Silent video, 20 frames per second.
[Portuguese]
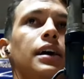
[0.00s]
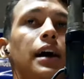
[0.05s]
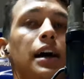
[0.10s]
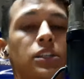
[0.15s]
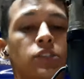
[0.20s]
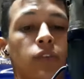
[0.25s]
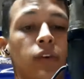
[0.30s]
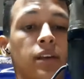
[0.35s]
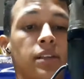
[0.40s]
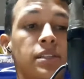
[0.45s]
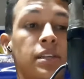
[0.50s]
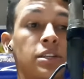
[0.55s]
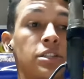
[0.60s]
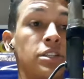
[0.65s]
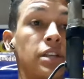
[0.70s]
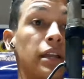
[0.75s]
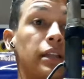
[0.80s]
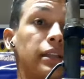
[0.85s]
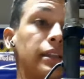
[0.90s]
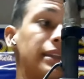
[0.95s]
Às vezes a gente
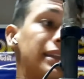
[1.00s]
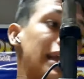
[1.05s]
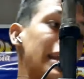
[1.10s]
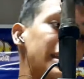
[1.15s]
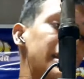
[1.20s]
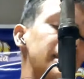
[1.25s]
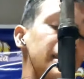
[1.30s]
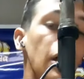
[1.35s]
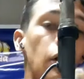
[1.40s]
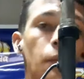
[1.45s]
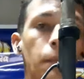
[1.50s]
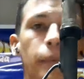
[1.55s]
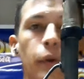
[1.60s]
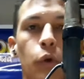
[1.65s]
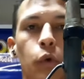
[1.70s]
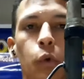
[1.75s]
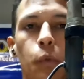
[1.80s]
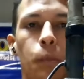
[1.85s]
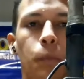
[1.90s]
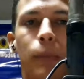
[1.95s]
já está tão
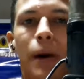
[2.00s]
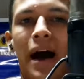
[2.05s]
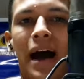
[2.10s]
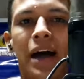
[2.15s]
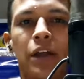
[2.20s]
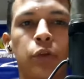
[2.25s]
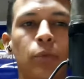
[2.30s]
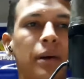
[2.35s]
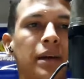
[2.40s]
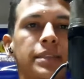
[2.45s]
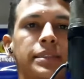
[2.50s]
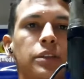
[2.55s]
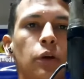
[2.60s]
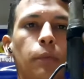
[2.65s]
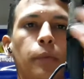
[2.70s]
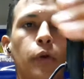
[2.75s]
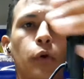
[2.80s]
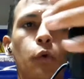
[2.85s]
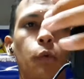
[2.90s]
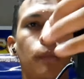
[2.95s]
preocupado, mas tão
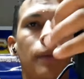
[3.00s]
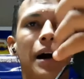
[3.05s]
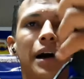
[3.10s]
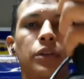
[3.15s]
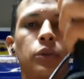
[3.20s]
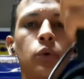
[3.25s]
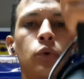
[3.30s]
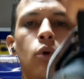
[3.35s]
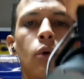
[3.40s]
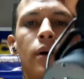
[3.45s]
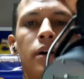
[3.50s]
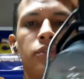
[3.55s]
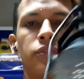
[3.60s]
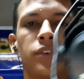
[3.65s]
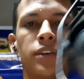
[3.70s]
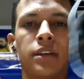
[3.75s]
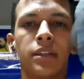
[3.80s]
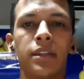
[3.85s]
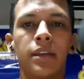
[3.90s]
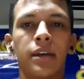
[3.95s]
preocupado com a
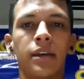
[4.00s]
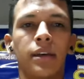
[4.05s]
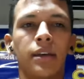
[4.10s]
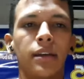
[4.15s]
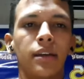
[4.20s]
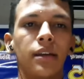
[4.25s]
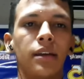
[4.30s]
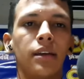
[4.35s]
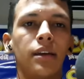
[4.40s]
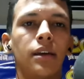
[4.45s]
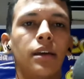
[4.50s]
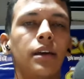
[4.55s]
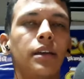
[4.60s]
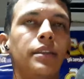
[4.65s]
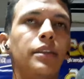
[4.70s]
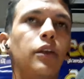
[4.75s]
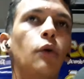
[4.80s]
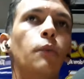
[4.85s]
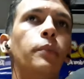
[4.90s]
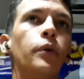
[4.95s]
vida,
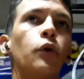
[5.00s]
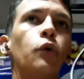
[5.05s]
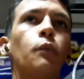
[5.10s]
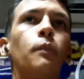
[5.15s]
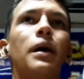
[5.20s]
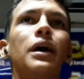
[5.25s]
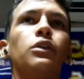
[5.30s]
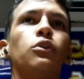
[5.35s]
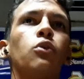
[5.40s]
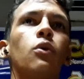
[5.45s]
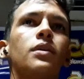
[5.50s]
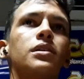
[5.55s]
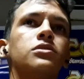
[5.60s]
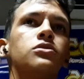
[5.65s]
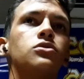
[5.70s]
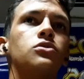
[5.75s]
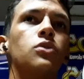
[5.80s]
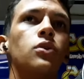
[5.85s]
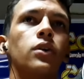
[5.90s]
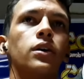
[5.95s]
tão preocupado com
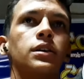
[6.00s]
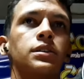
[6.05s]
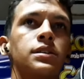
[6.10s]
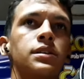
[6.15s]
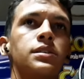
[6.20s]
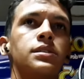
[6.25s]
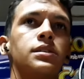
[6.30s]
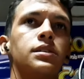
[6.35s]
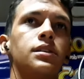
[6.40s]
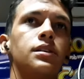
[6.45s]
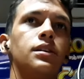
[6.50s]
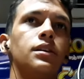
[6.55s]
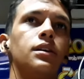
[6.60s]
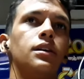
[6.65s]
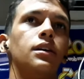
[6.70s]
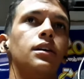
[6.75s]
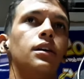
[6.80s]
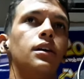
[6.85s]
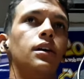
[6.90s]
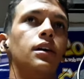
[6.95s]
as coisas,
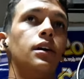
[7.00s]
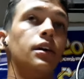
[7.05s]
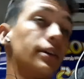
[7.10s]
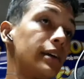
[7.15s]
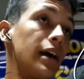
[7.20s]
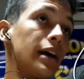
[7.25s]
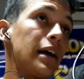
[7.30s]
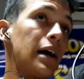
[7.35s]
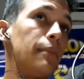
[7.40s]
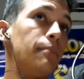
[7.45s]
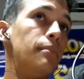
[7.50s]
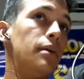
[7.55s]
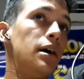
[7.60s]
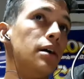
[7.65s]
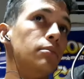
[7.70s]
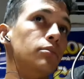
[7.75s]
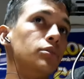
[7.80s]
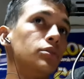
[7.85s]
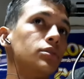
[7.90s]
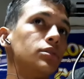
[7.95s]
que
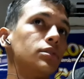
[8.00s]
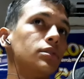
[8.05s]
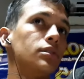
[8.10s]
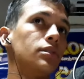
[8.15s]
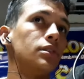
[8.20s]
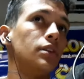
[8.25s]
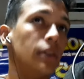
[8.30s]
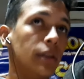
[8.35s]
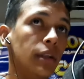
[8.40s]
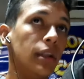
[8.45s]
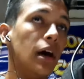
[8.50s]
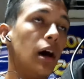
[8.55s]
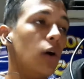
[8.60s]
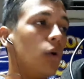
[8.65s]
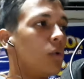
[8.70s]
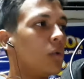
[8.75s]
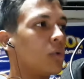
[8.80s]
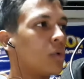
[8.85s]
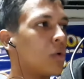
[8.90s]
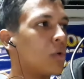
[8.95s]
acabamos não
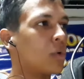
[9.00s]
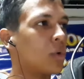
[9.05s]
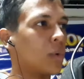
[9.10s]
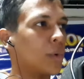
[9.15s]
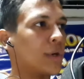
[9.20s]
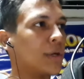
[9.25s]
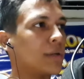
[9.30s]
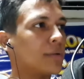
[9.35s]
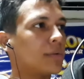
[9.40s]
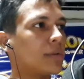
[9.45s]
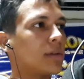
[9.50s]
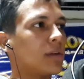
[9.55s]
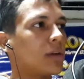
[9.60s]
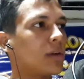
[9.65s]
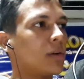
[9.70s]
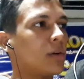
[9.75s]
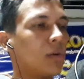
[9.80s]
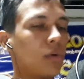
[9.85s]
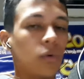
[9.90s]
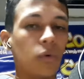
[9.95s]
concluindo
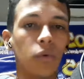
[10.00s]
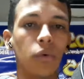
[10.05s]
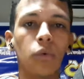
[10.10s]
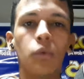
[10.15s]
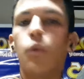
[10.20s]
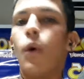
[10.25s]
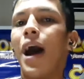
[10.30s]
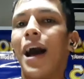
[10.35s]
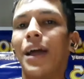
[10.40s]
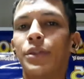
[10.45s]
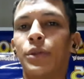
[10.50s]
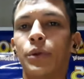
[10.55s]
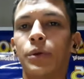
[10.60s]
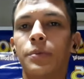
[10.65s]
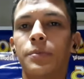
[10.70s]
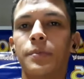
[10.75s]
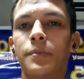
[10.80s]
o quadro